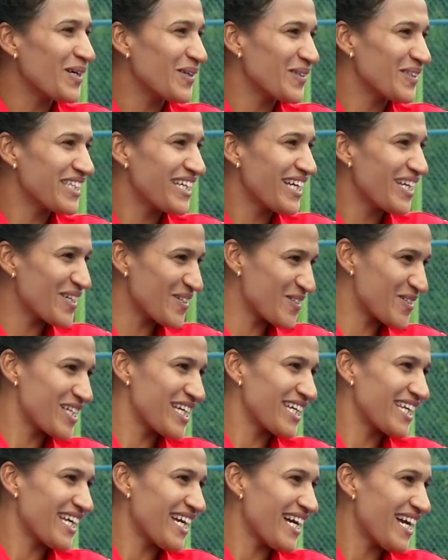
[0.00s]
क्या होती है या
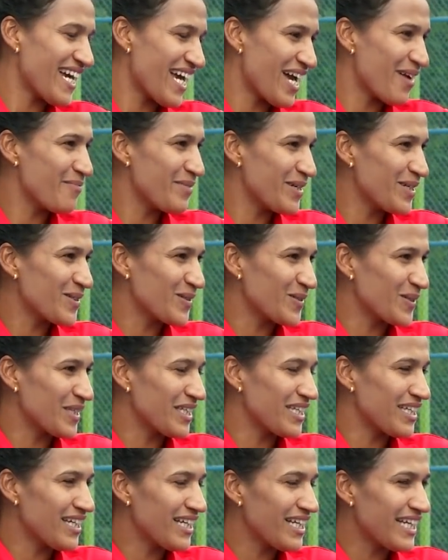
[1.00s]
उसकी क्या अहमियत
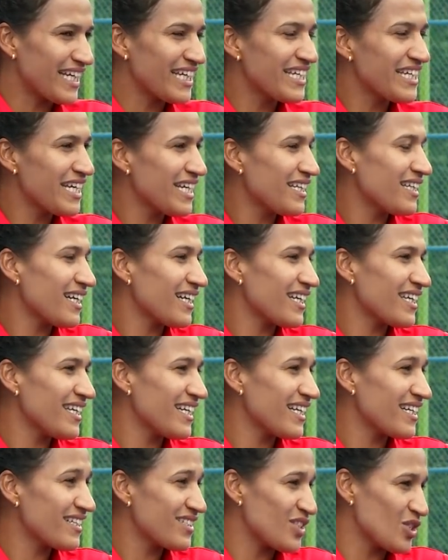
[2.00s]
होती है लेकिन ये था कि
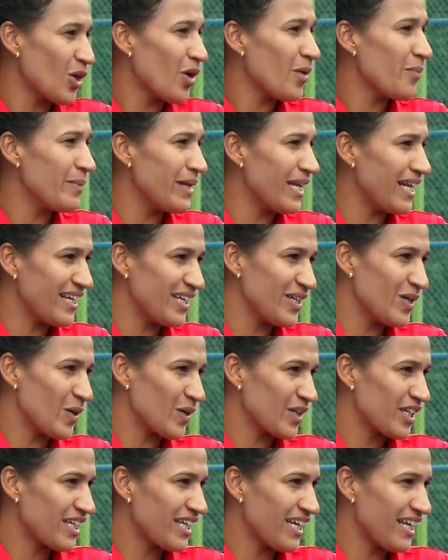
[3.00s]
एक जॉब मिलेगी
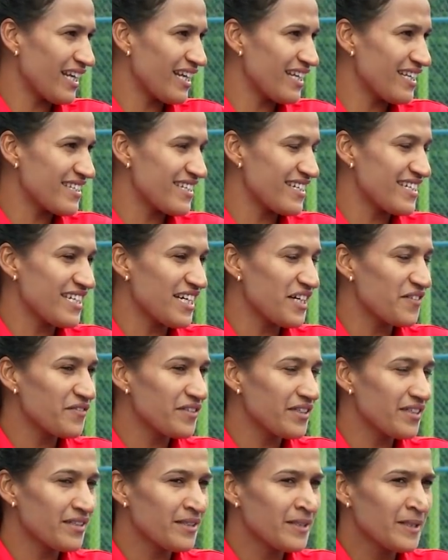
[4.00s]
हॉकी खेलने से या
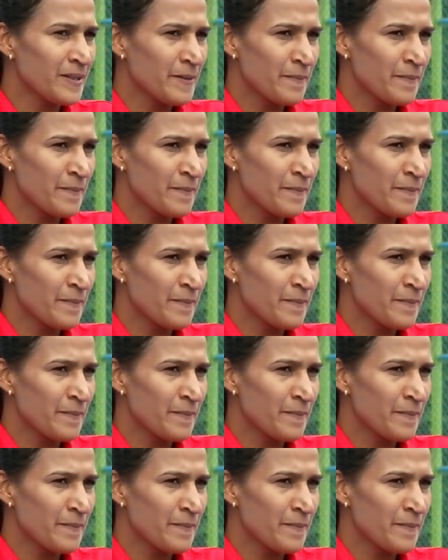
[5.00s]
फिर